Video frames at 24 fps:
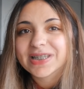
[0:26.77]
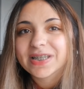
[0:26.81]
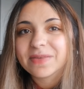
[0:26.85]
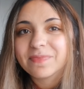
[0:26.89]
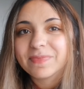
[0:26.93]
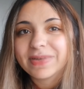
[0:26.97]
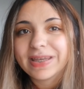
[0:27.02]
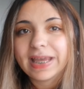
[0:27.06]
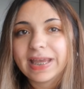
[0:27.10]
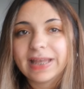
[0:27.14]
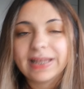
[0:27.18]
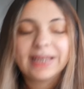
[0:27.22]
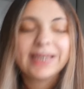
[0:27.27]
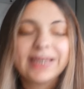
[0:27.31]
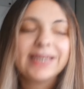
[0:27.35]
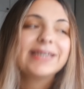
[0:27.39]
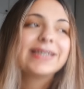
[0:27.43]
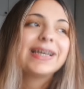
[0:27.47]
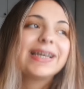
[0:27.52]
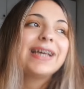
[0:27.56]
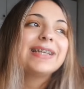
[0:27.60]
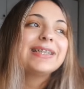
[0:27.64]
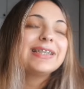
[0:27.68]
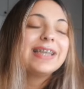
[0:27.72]
masamı
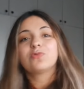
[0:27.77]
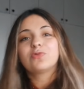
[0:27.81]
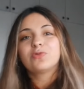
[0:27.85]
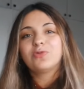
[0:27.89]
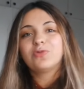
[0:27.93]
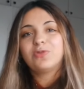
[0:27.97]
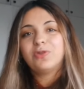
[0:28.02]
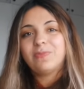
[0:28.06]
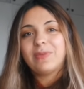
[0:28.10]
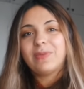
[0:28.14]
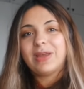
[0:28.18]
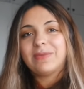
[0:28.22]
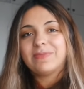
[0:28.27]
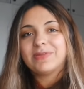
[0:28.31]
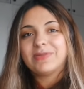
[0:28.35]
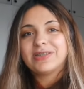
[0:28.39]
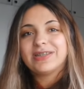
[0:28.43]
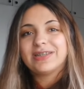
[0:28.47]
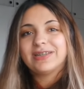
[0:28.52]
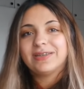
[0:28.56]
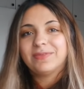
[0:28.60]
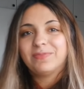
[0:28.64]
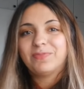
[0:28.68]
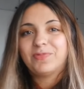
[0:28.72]
yenileceğiz. Uzun sürdü benim
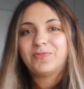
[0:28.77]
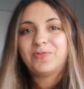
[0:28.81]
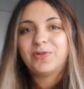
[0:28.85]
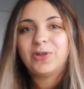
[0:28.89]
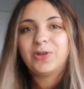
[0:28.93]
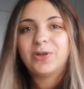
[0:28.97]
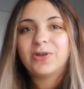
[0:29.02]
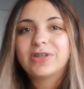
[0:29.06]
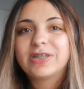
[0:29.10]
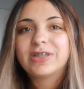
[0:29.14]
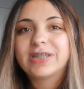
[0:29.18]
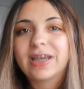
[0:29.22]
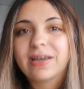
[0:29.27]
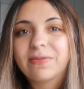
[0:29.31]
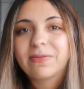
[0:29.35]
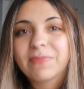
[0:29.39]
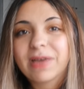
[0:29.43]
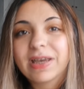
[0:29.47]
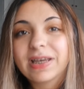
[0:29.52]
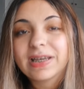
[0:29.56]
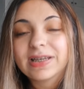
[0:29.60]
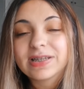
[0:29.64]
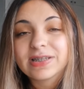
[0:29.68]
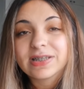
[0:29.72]
için bu videoyu
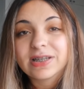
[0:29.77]
çekmek.